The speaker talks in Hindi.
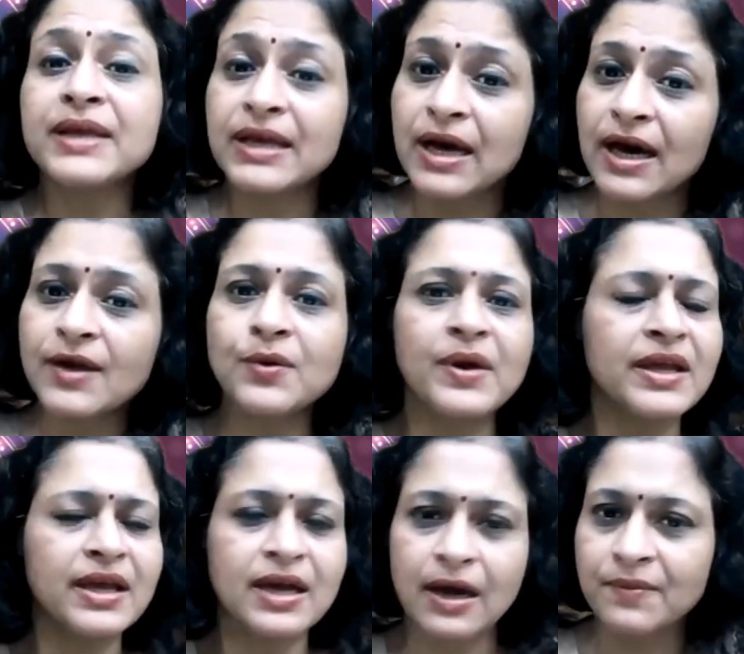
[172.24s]
तैयार
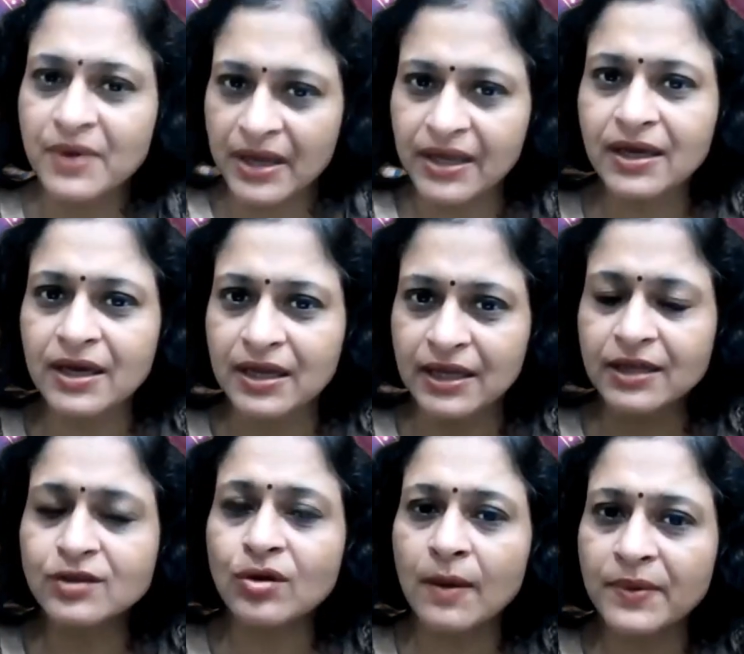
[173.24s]
हुए ये काम नहीं
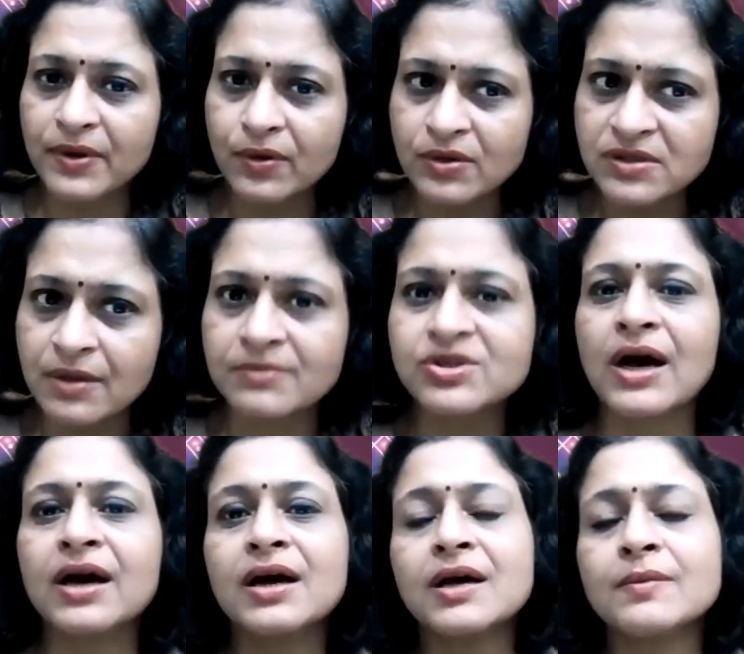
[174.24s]
करेंगे तो आप इनको
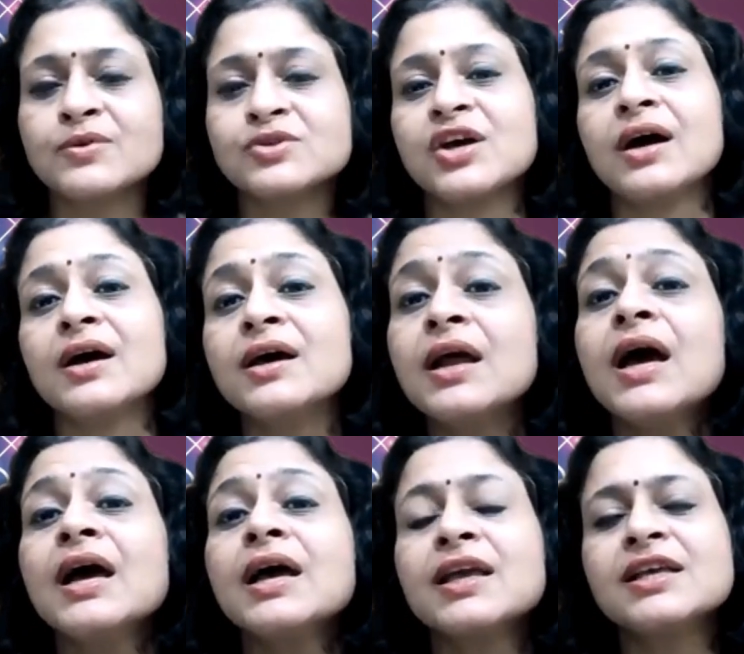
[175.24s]
समझा कर बुझा कर
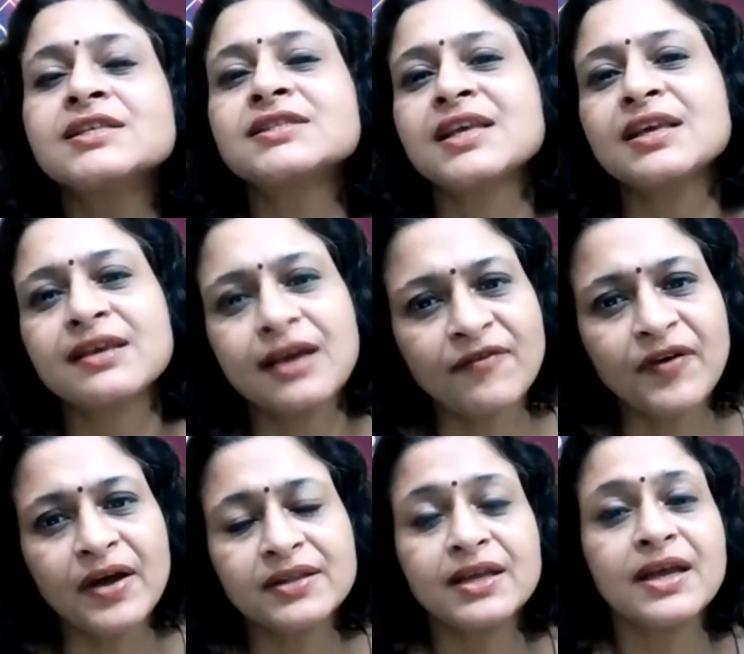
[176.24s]
कि इसके क्या
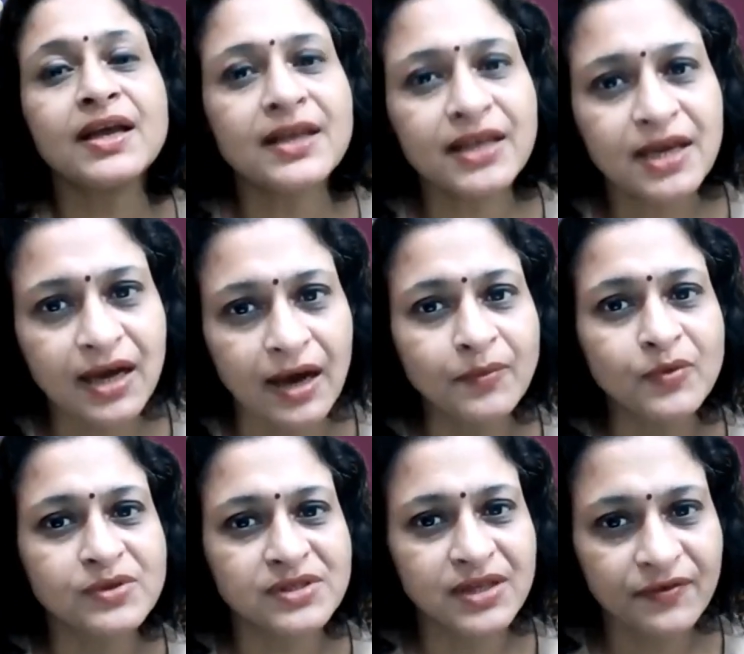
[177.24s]
फायदे हैं ये
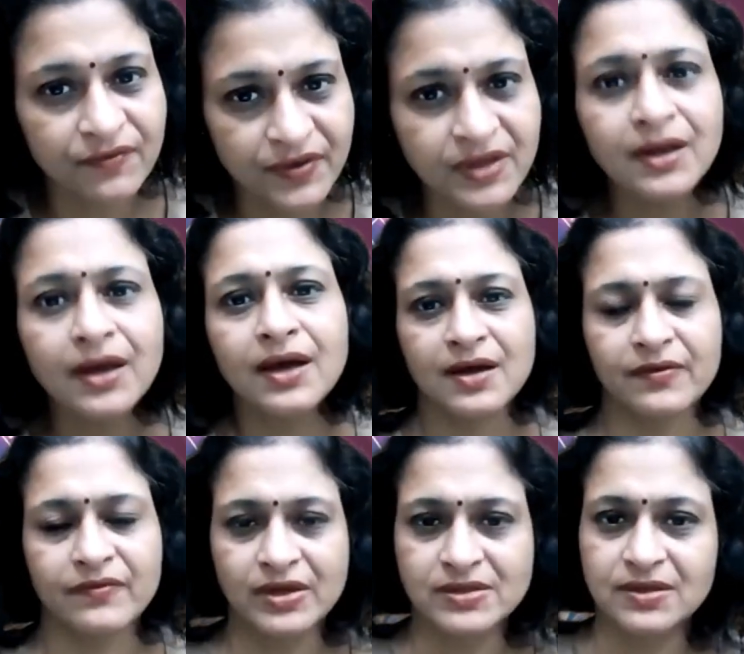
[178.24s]
काम उनसे फिर
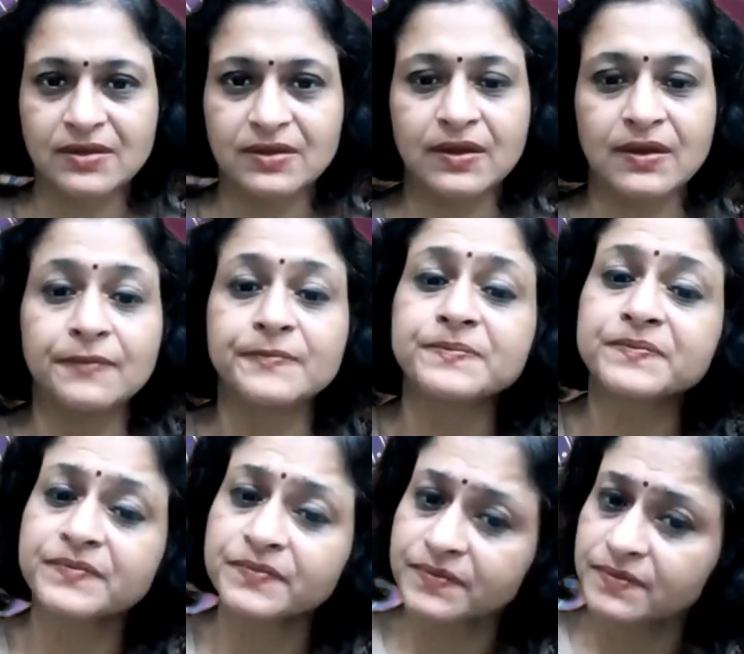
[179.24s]
करवा सकते हैं
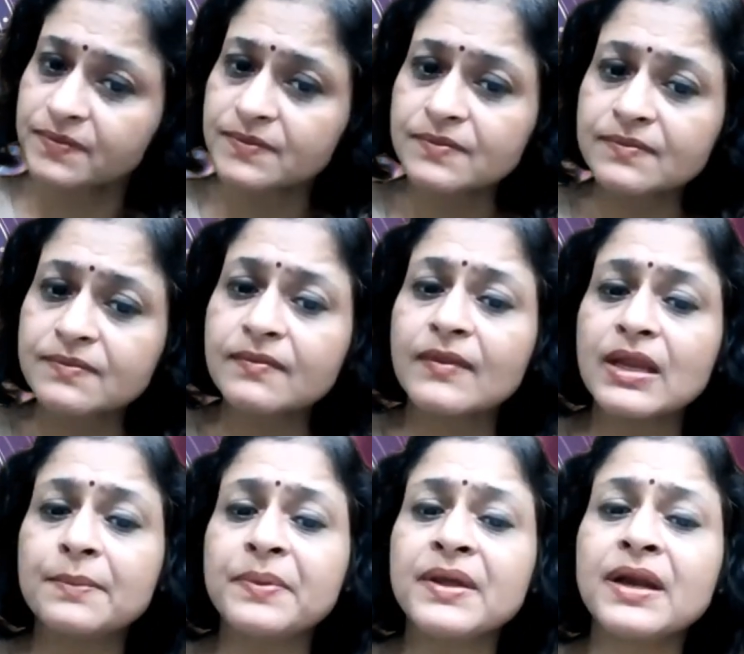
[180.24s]

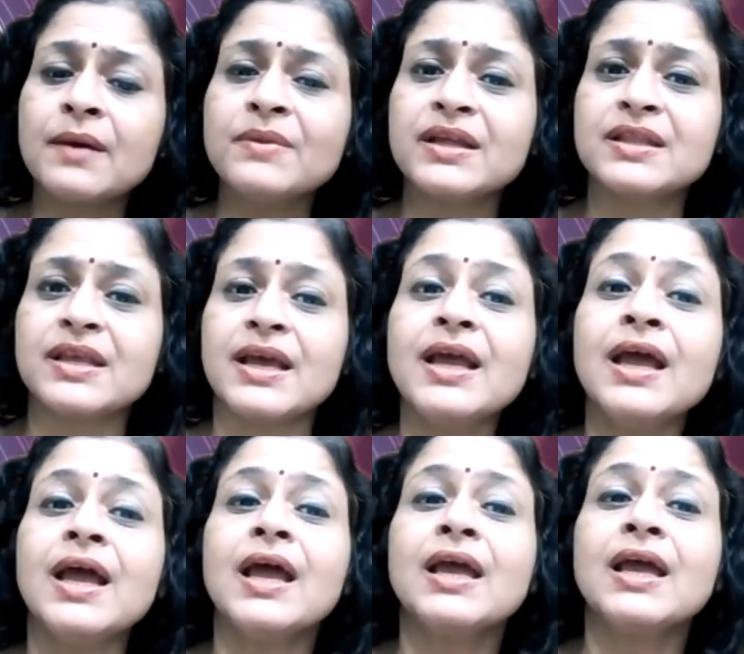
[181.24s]
फिर हम लेते
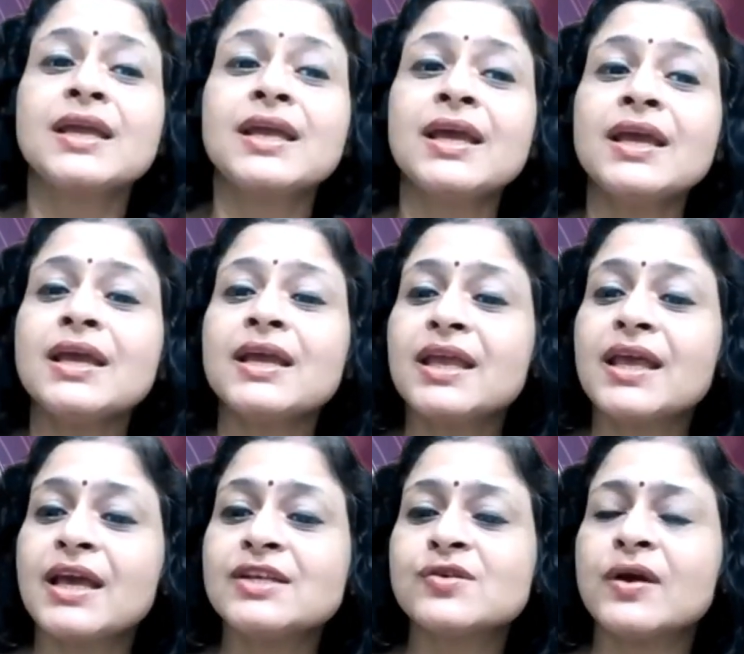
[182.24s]
हैं कि
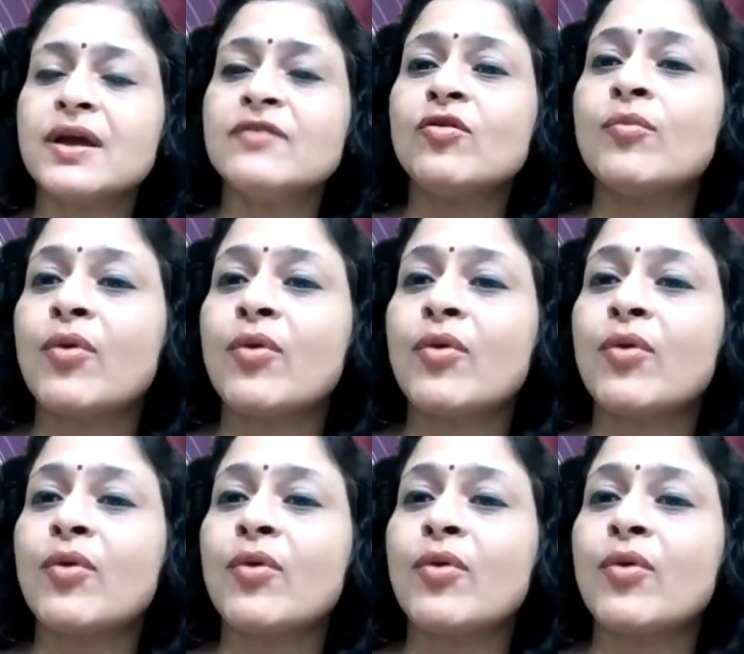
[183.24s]
ये जो है